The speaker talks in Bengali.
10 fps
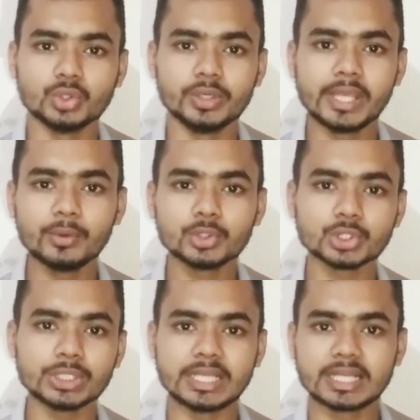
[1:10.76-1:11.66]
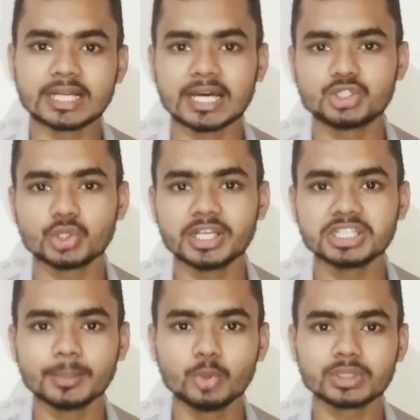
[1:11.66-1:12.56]
তো এই ঔষধের
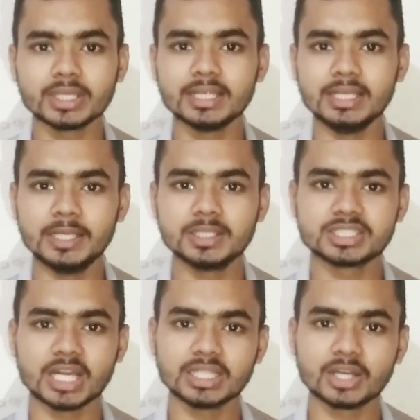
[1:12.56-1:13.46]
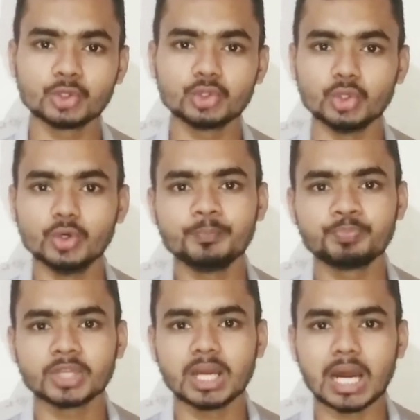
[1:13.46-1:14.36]
কার্যকারিতা বলতে গেলে সাধারণত
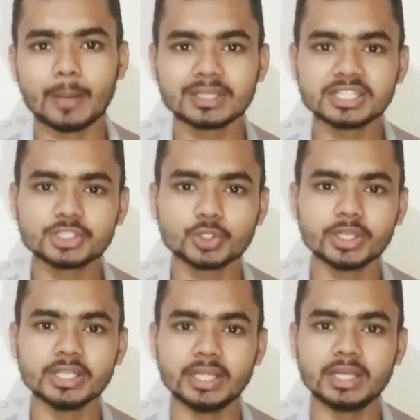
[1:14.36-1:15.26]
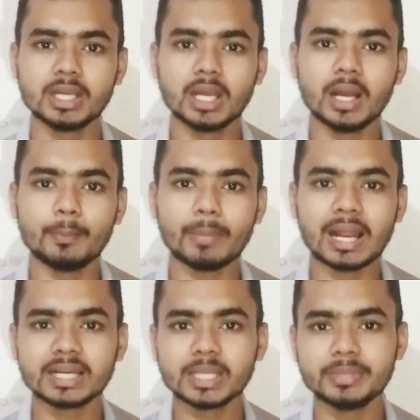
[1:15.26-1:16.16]
আমাদের শরীরের
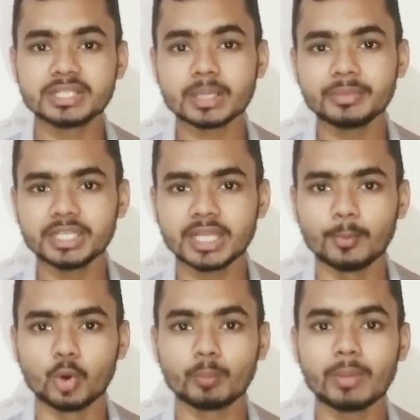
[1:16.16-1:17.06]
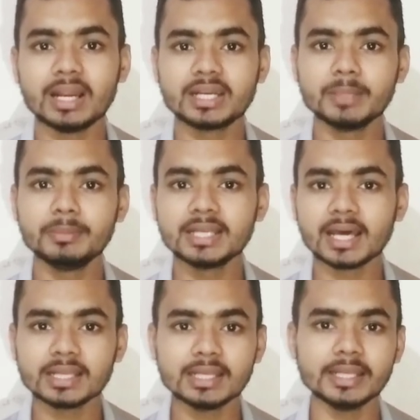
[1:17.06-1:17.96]
মাল্টিভিটামিন এবং মাল্টি
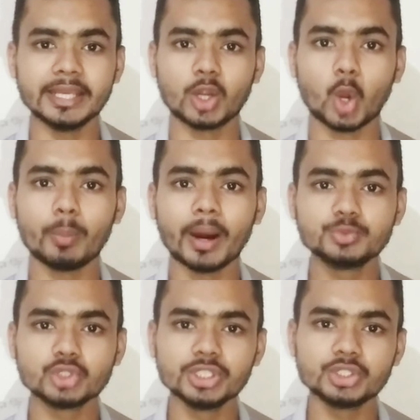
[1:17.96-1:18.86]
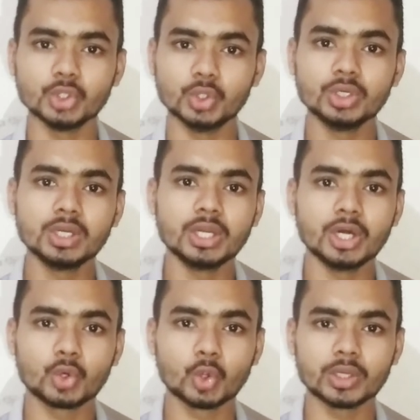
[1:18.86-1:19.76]
মিনারেল এর অভাবজনিত
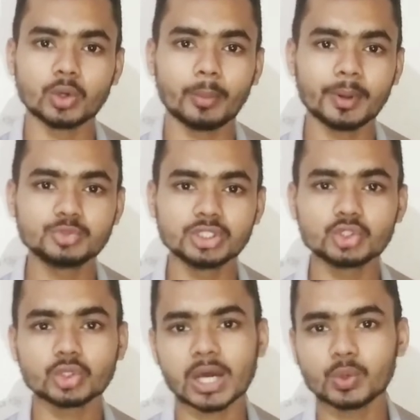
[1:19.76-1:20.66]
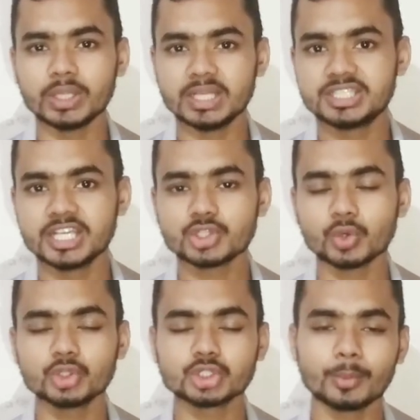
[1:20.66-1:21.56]
রোগ অভাবজনিত কারণে যে
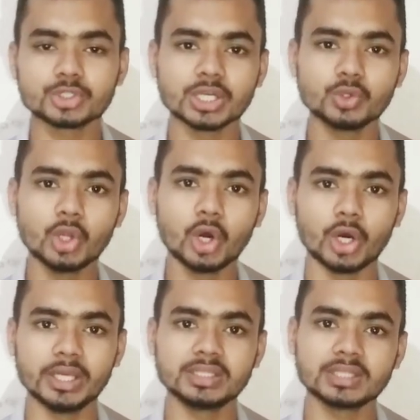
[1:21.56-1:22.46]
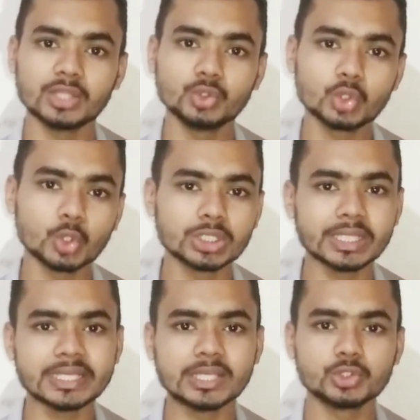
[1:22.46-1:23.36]
সকল সমস্যাগুলো হয় তা দূর
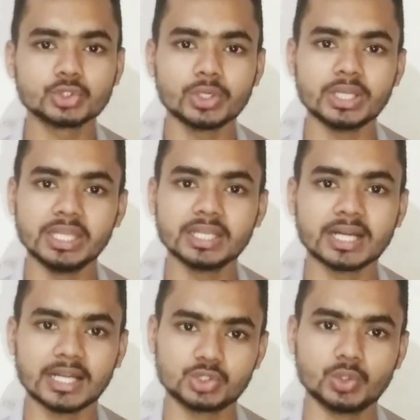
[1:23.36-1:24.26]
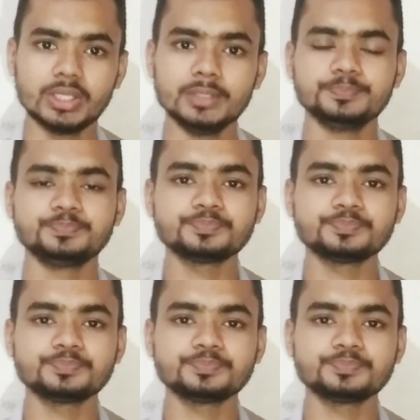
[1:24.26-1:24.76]
করতে এই ঔষধটি কাজ করে